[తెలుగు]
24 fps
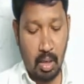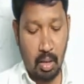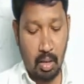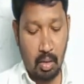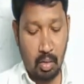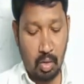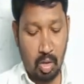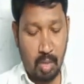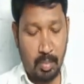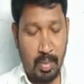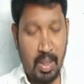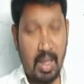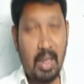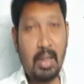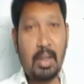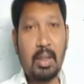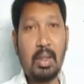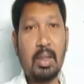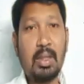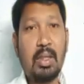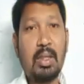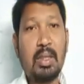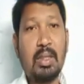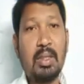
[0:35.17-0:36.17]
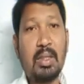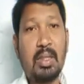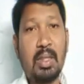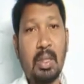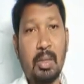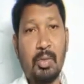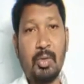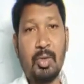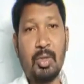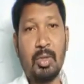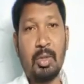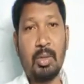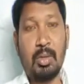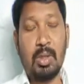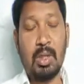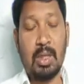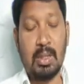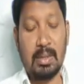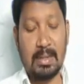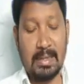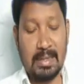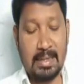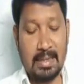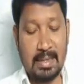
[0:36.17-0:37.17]
ఒక మాట సెలవిస్తూ
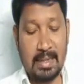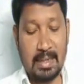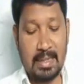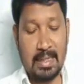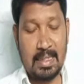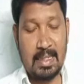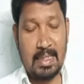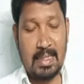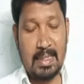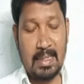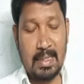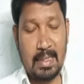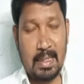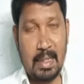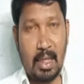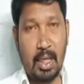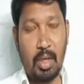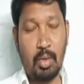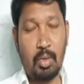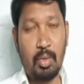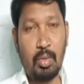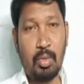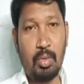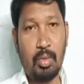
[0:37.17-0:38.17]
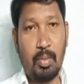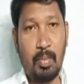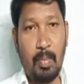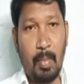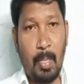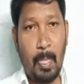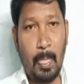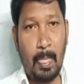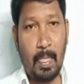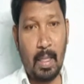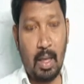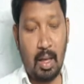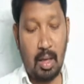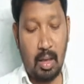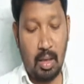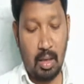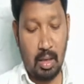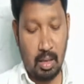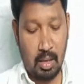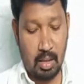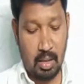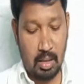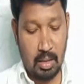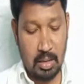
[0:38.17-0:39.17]
ఉన్నాడు ఏంటనంటే నేను
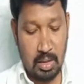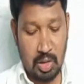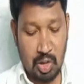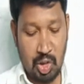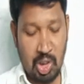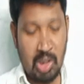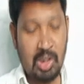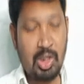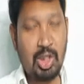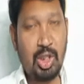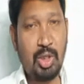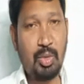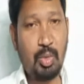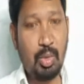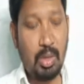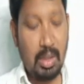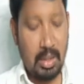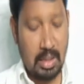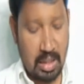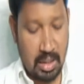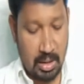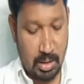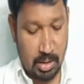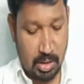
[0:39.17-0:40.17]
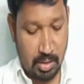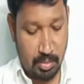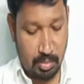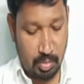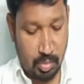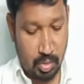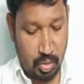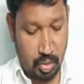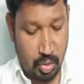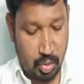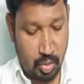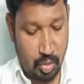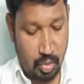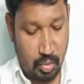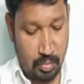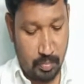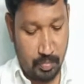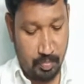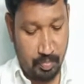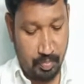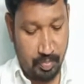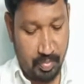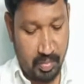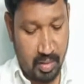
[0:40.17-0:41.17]
సజీవుల దేశంలో
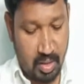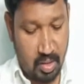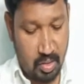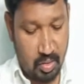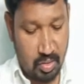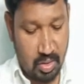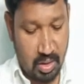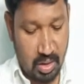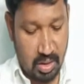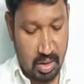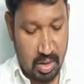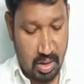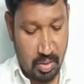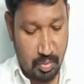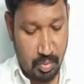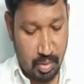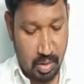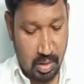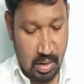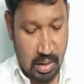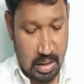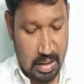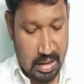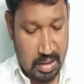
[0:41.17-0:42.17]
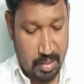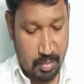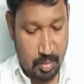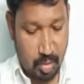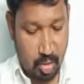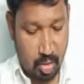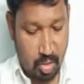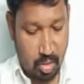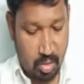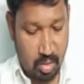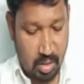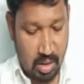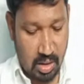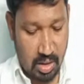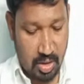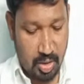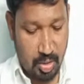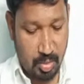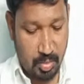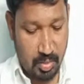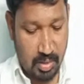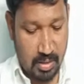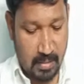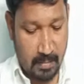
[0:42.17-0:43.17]
నేను సజీవుల దేశంలో
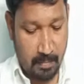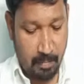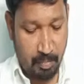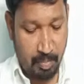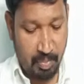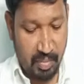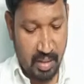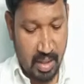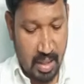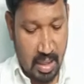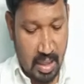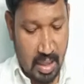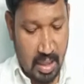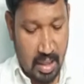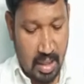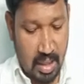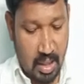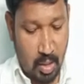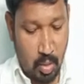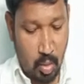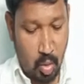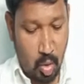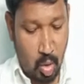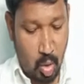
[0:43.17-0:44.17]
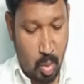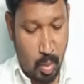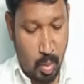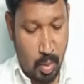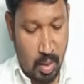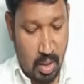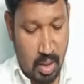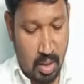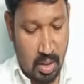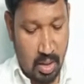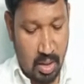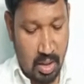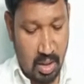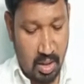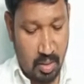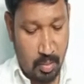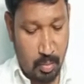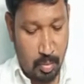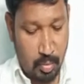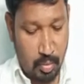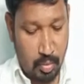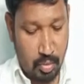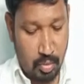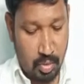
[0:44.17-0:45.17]
దేశమున ఎహోవా
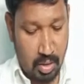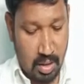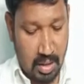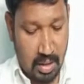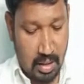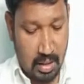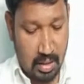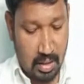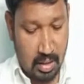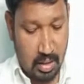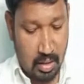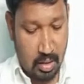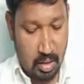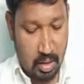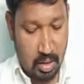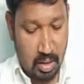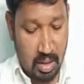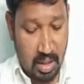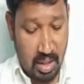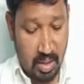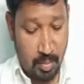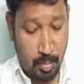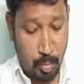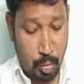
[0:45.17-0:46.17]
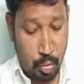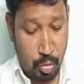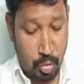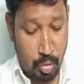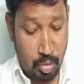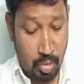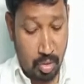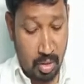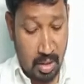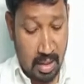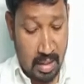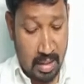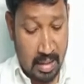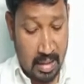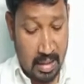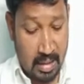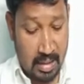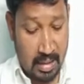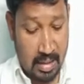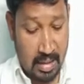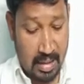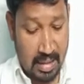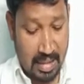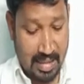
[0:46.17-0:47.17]
దయపొందు దయపొందుదునన్న
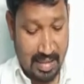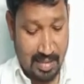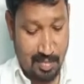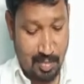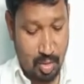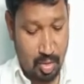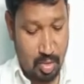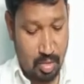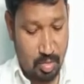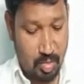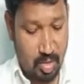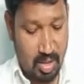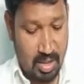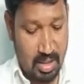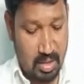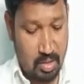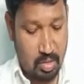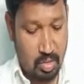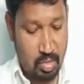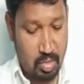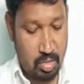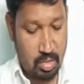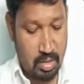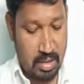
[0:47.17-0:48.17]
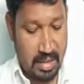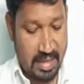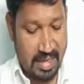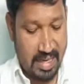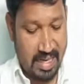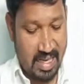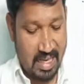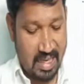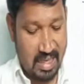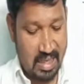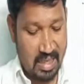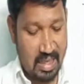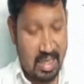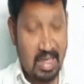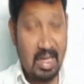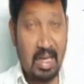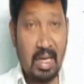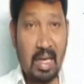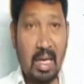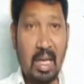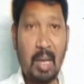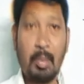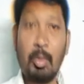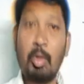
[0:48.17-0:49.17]
నమ్మకం నాకు లేని ఎడల
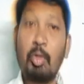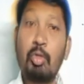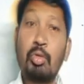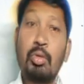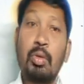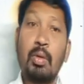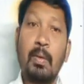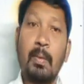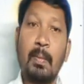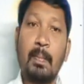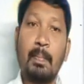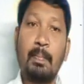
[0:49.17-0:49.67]
నేనేమవుదును